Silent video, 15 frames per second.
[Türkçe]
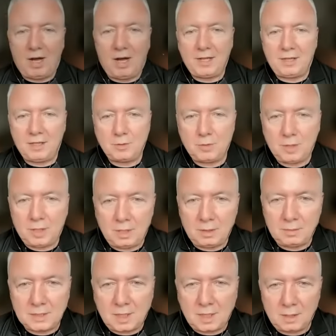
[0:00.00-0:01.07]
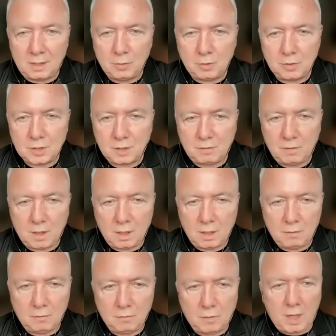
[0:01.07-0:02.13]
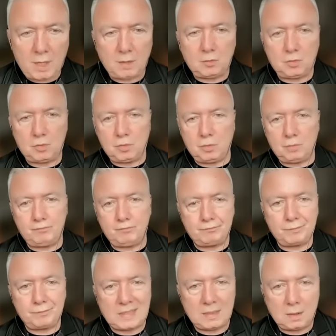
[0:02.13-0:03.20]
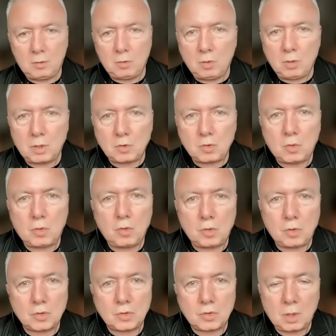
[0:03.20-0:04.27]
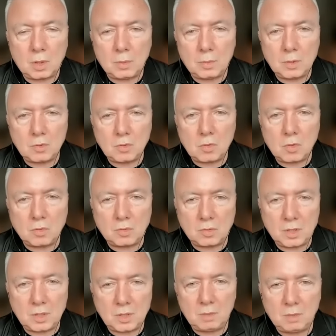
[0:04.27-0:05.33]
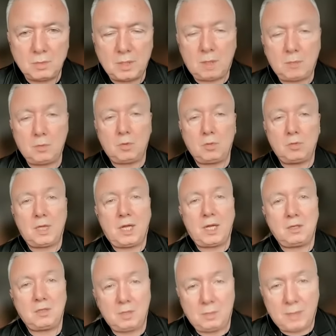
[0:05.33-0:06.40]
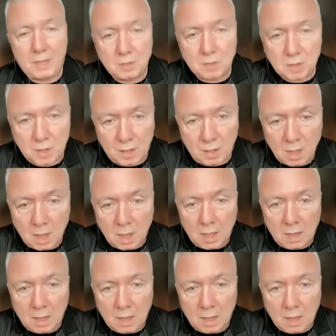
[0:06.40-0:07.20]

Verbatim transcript: Vahit'le sürelim. Sağa dönecek Vahit. Vahit şu Gidon'la çok oynuyorsun gibi şu kontrol işini bir daha bir gözden geçir bence.